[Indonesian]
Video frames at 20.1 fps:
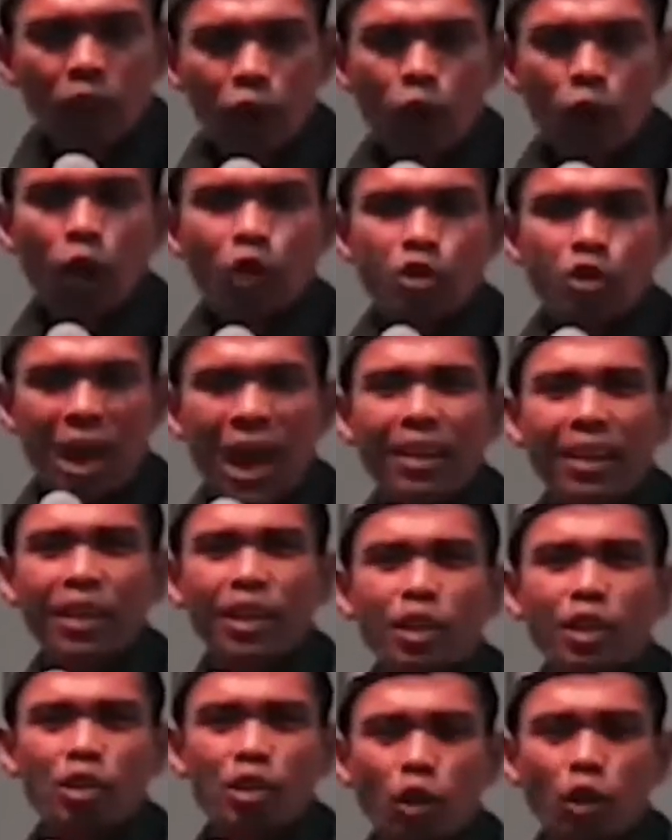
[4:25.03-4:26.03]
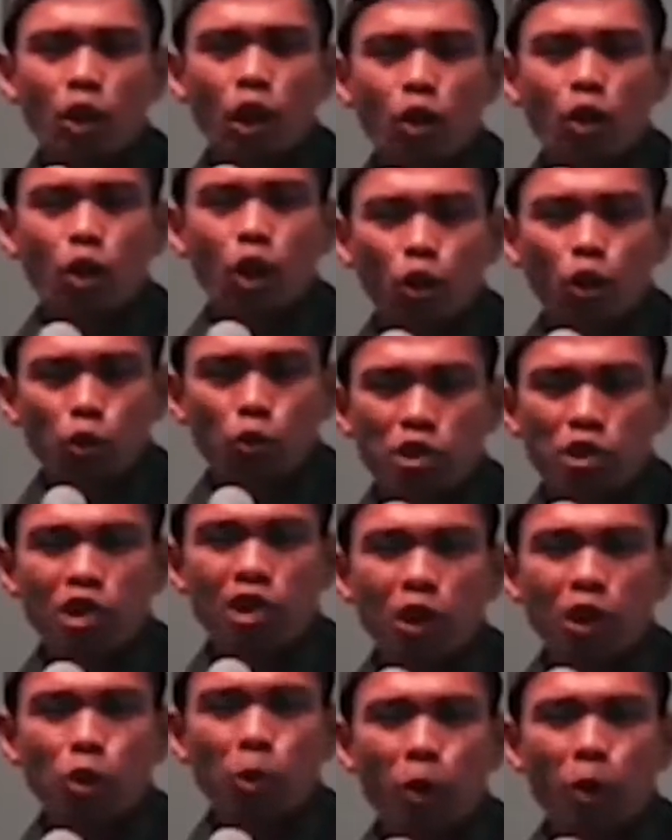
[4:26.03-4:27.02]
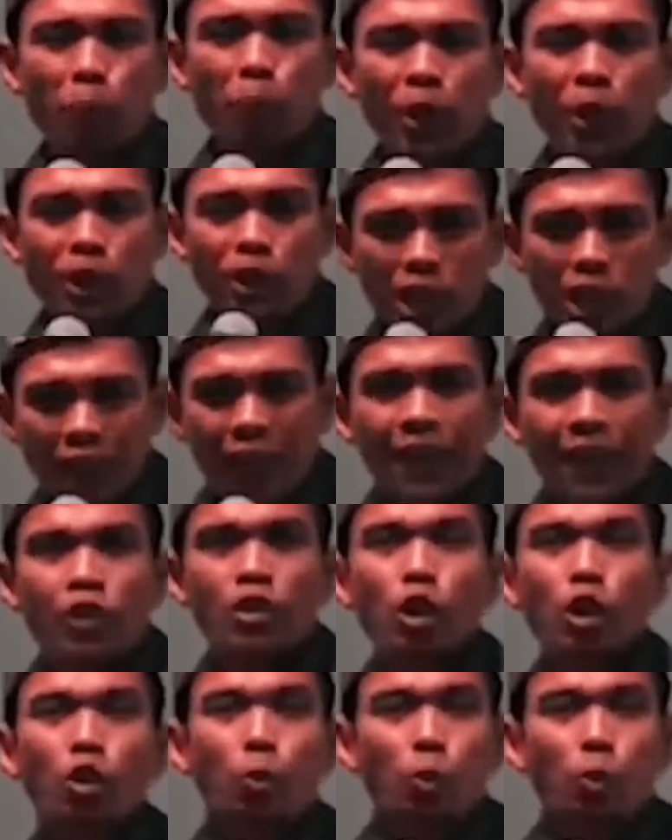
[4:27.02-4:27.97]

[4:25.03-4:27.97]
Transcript: Kalau kau cari kau korupsi satu provinsi,